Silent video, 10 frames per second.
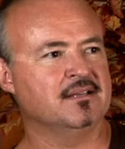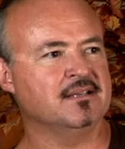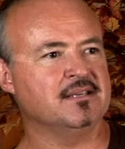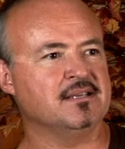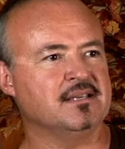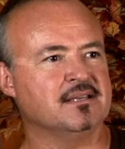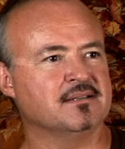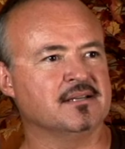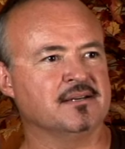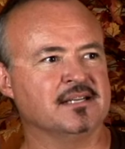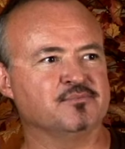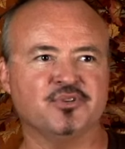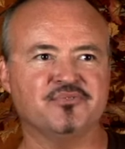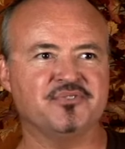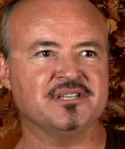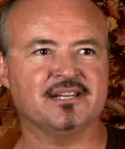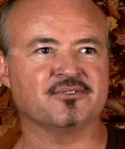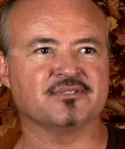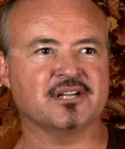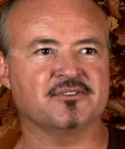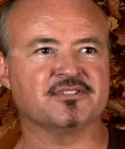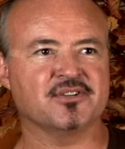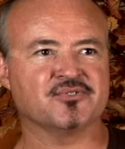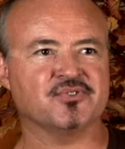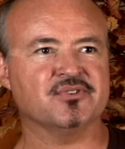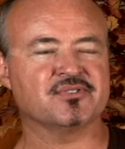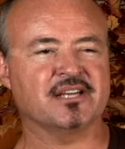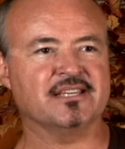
Y es muy difícil encontrarlo en Estados Unidos.